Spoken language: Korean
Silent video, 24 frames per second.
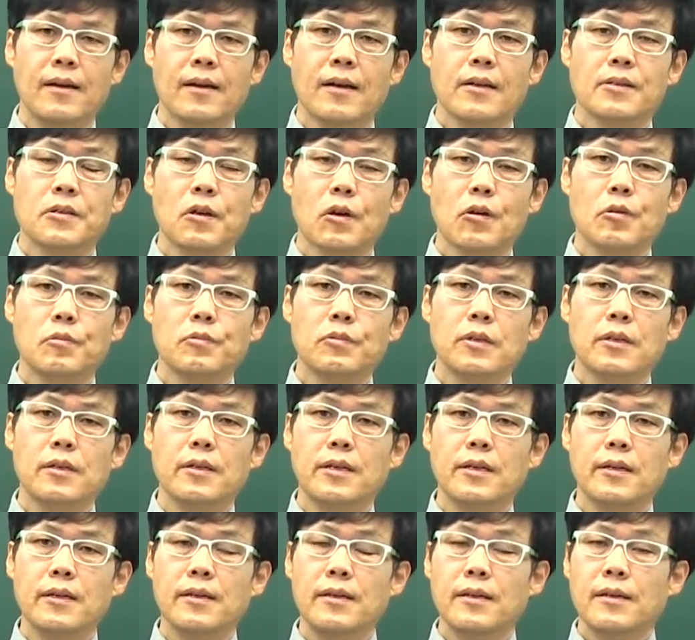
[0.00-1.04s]
그래서
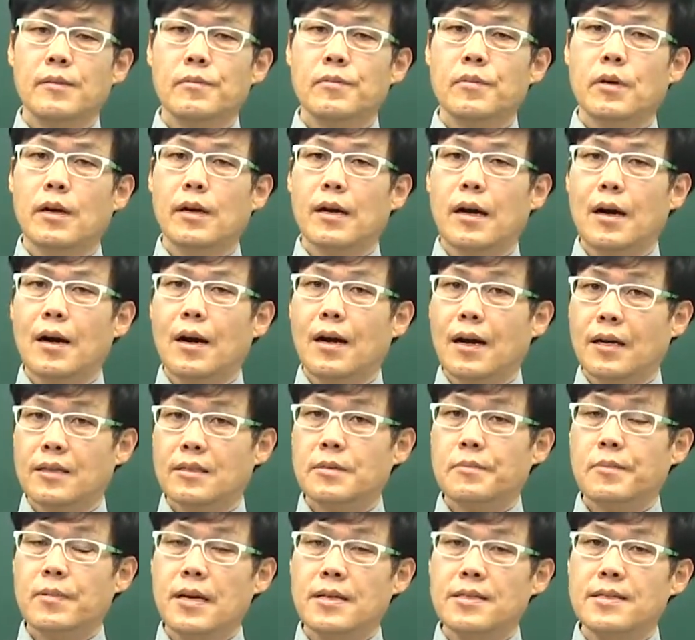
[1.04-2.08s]
여러분들이
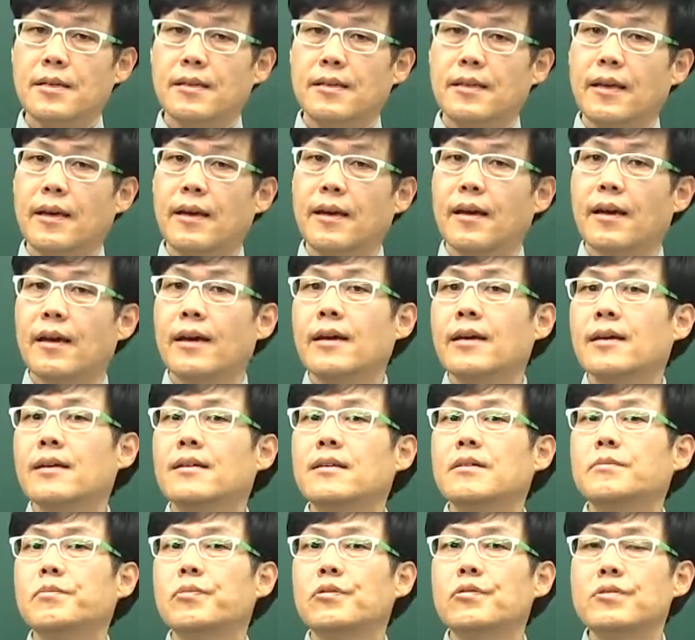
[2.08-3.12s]
학습을 하실 때
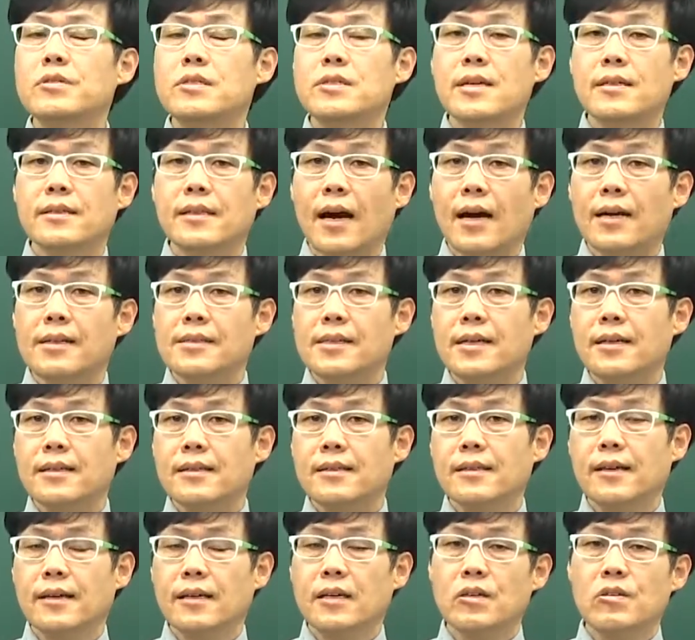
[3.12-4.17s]
그 문제
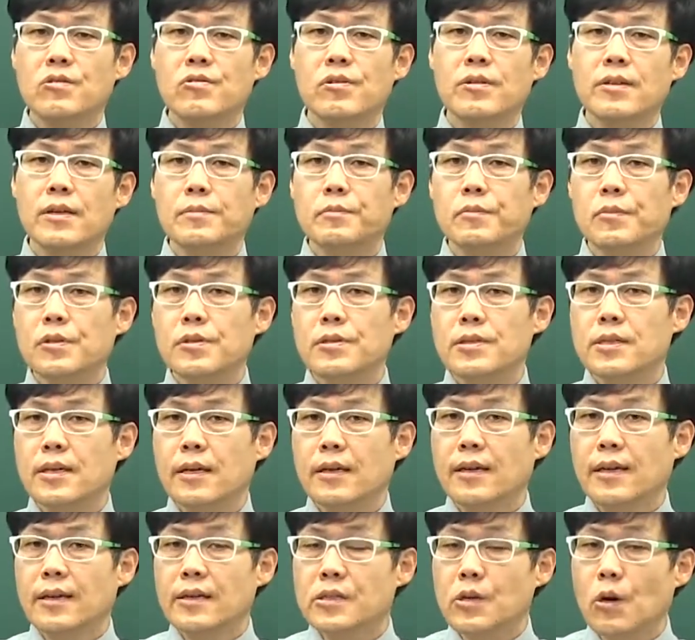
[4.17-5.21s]
당장 기출된
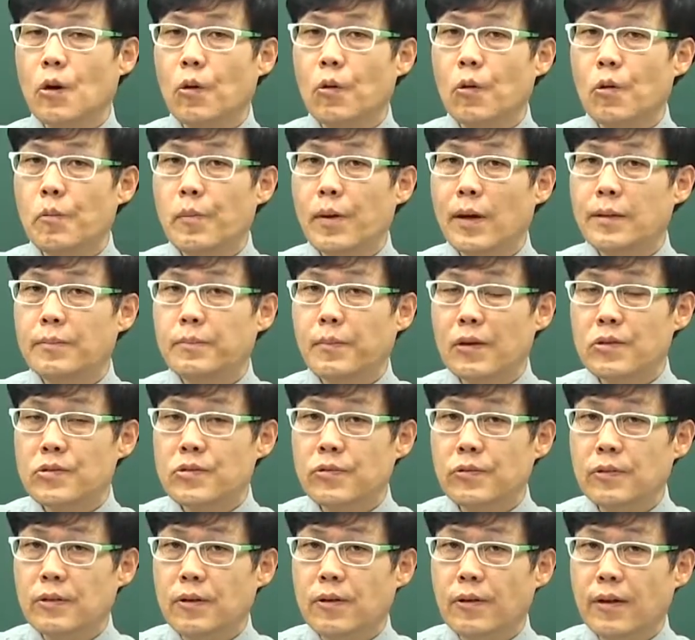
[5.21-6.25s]
문제의 정오만
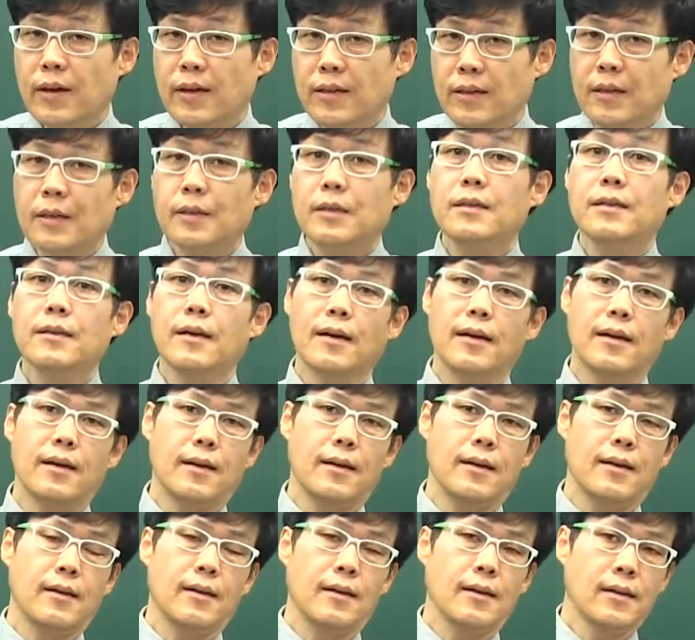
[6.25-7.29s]
맞추는 거에 그,
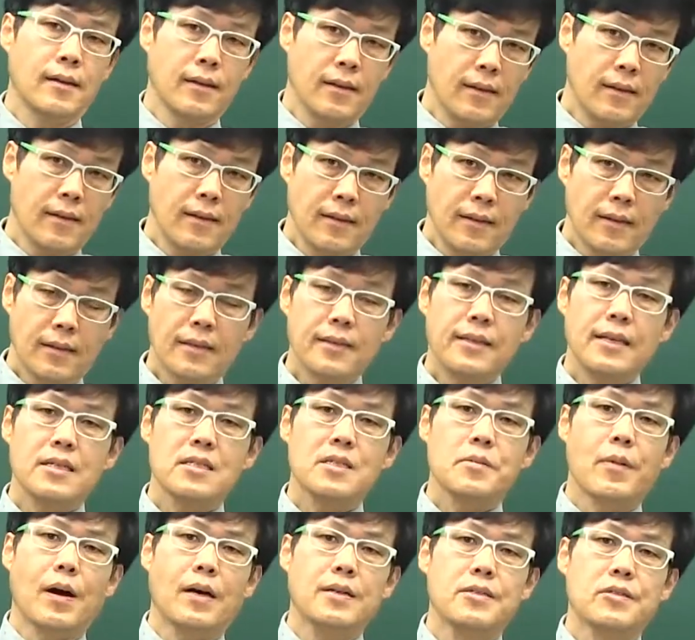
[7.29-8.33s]
에,
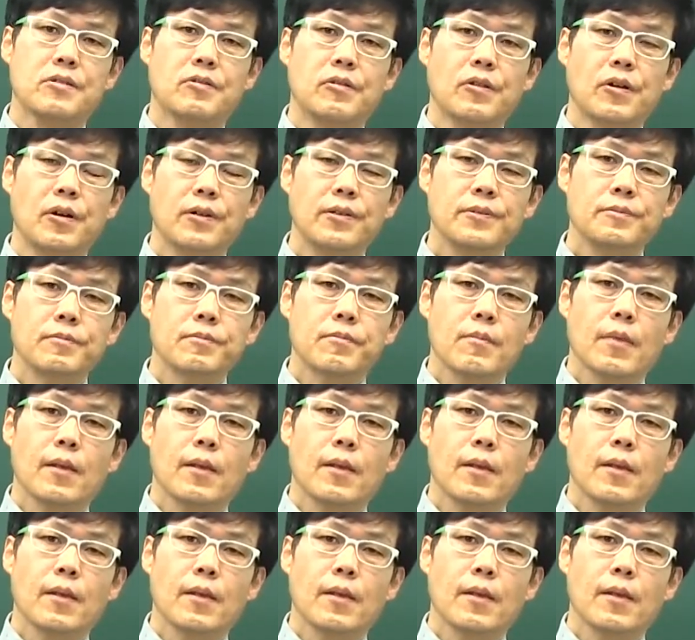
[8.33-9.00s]
끝내지 마시고요.